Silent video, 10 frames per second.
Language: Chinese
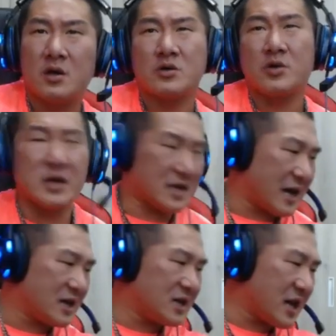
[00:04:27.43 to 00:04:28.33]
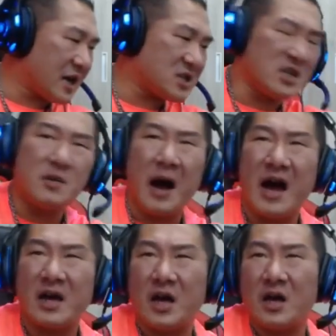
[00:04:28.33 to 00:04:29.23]
所以，盖你鸟鸡
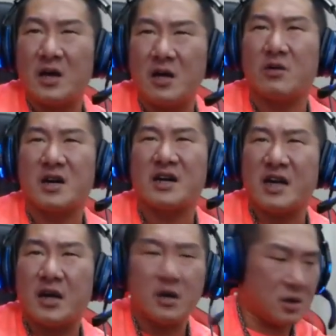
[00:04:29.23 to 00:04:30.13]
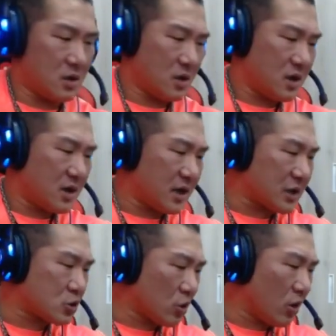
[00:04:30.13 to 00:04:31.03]
掰的，你有那个脸
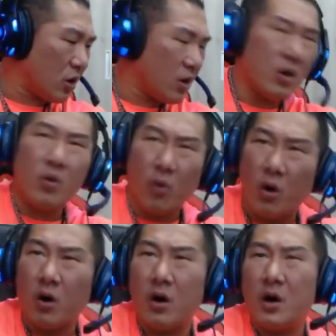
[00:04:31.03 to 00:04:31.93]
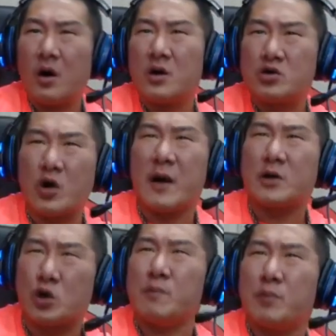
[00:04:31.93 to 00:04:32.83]
来说我水
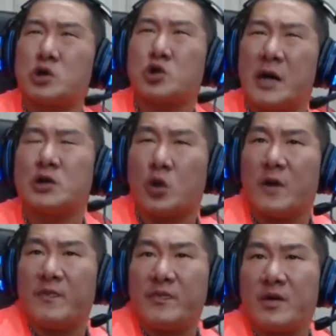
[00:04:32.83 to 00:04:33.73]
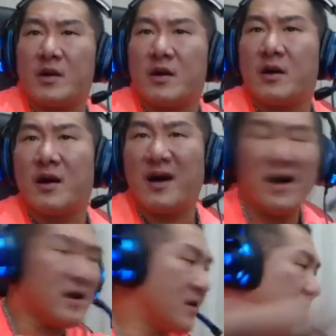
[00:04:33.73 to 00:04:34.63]
准不水准
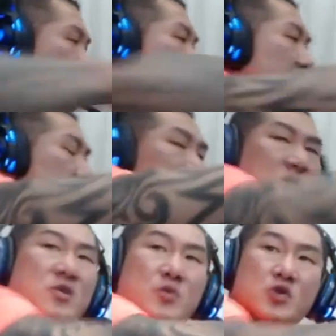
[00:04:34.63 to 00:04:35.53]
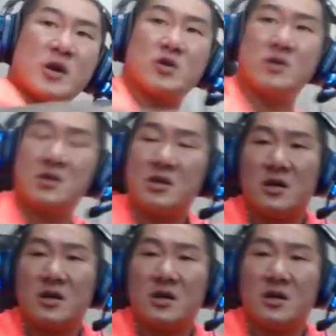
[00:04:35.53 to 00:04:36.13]
啊？水准不水准？